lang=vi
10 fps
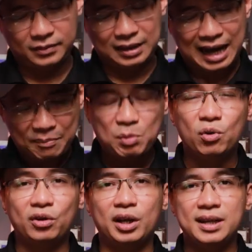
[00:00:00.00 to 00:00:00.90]
cái mình
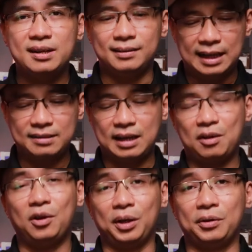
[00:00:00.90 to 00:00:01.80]
muốn nói đây là tại
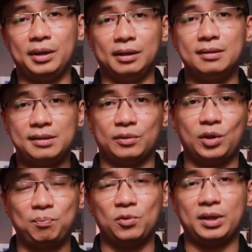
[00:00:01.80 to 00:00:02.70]
sao họ lại có thể ngưng sản
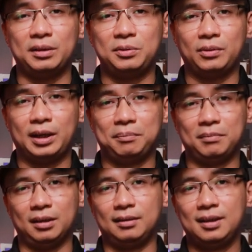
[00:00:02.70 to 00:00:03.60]
xuất một chai nước hoa
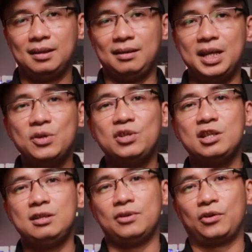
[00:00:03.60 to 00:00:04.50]
mà nếu
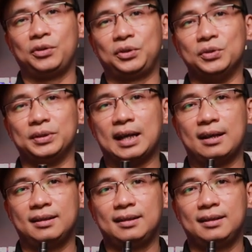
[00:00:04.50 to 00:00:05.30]
như nó còn tồn tại